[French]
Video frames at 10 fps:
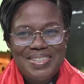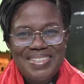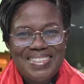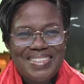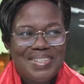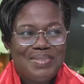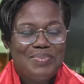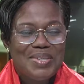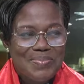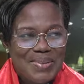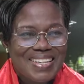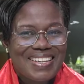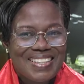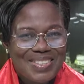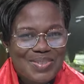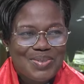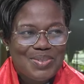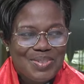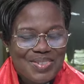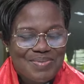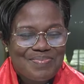vous allez Bien par la grâce de Dieu. Et à